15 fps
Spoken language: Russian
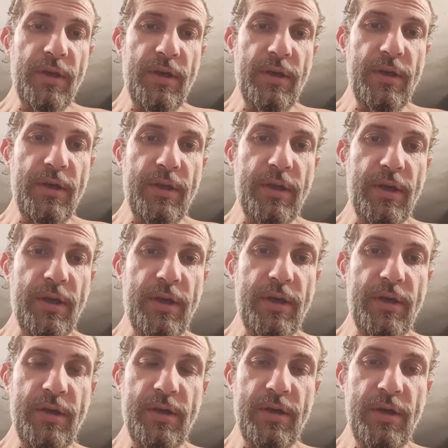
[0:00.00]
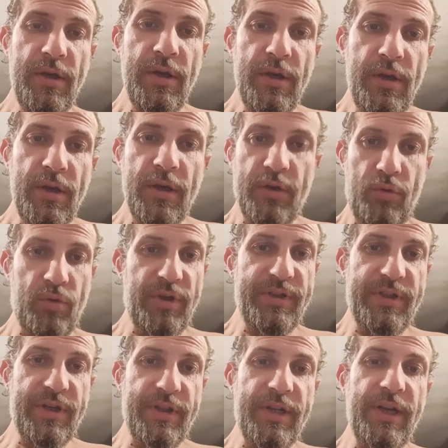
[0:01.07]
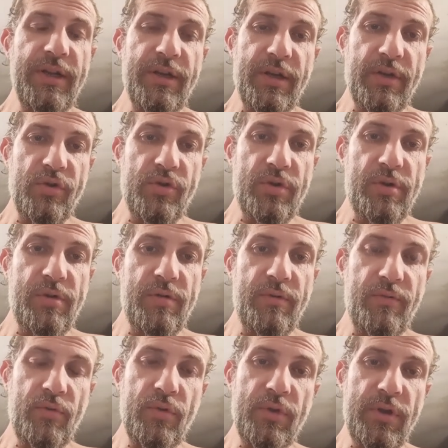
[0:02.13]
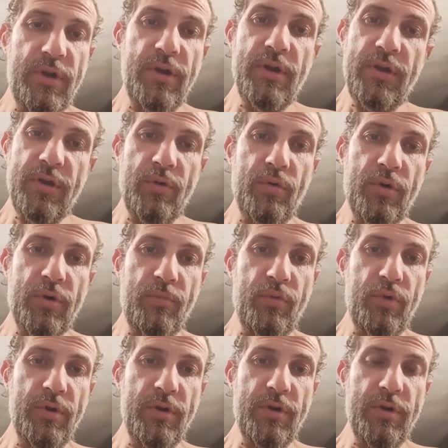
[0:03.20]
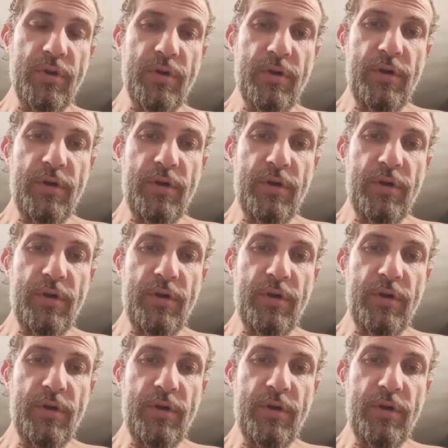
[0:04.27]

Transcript: И те, которые страдали раньше, вот те, которые будут